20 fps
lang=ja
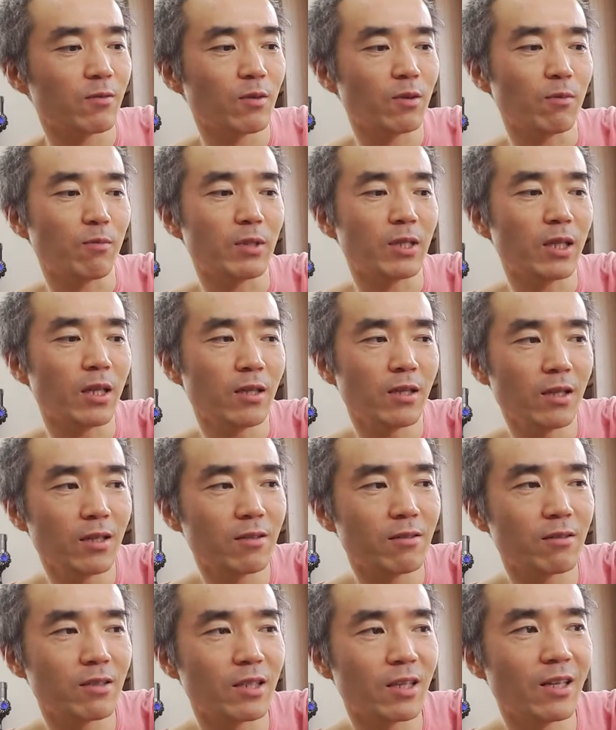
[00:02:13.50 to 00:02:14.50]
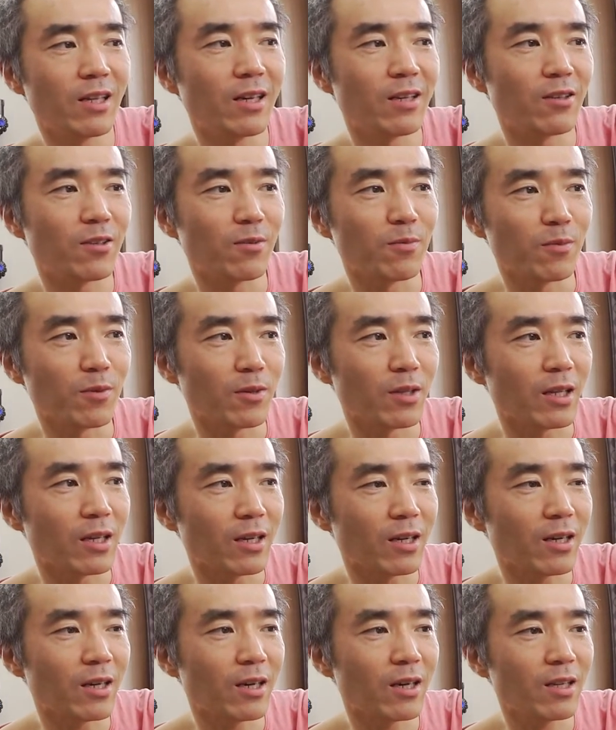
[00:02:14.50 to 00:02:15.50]
やっぱ天然水じゃないともう
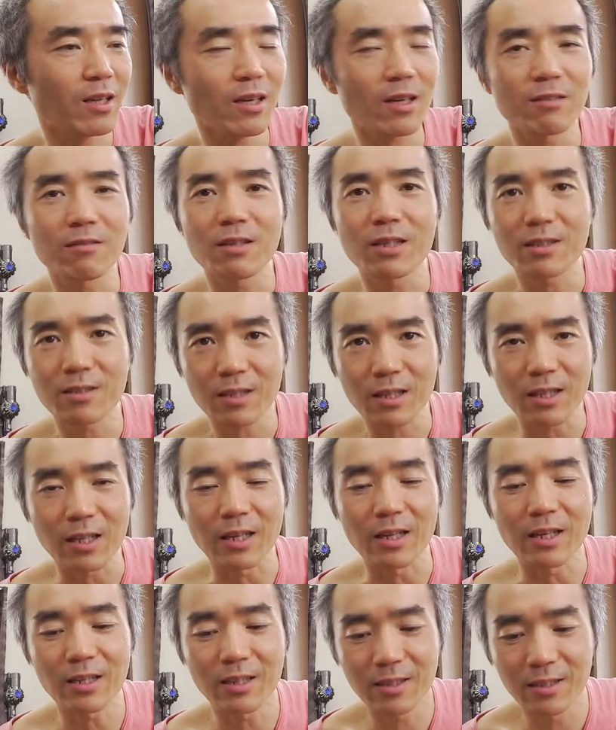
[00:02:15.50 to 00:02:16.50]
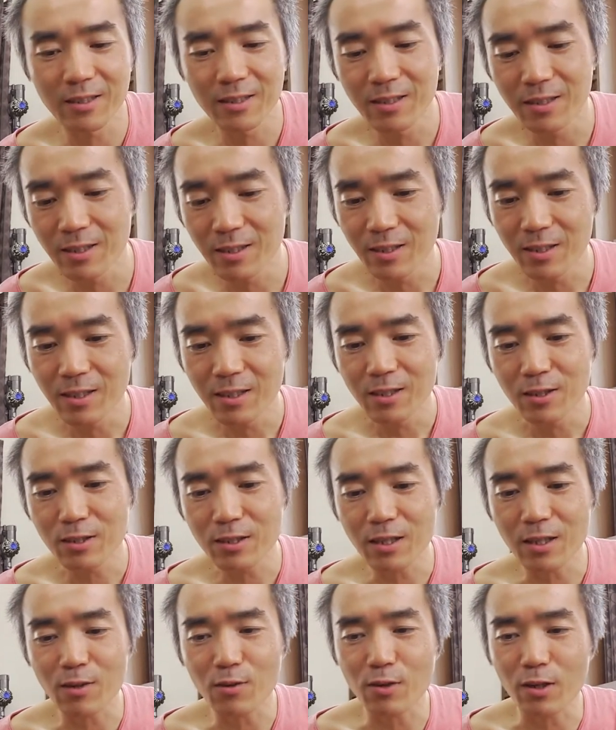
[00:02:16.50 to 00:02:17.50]
ね体が受け付けない
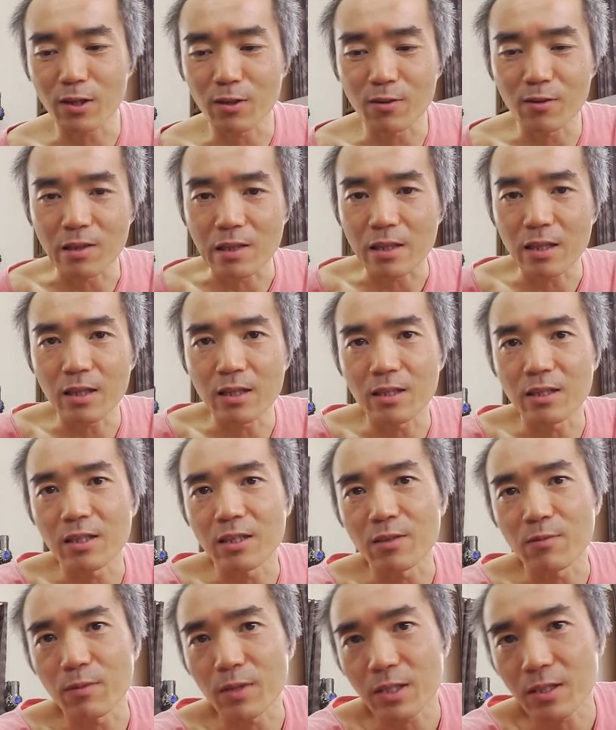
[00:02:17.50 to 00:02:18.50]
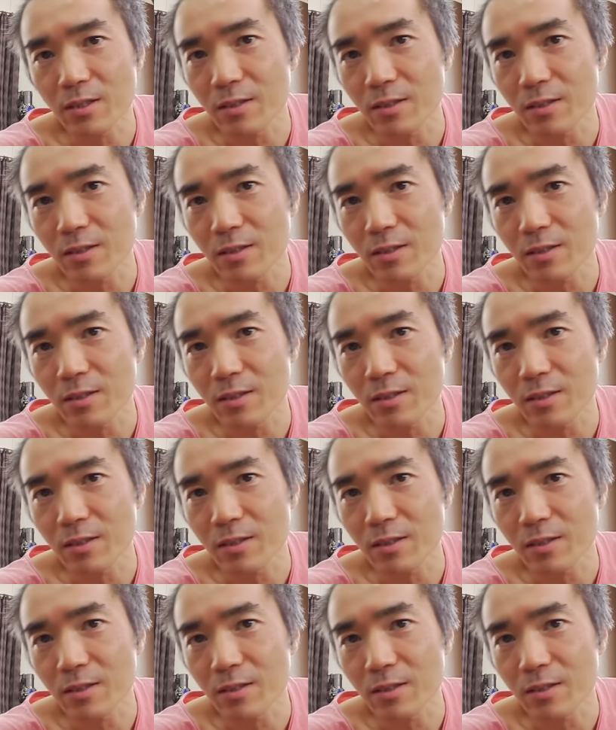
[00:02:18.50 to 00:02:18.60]
したらこれ飲んでいきま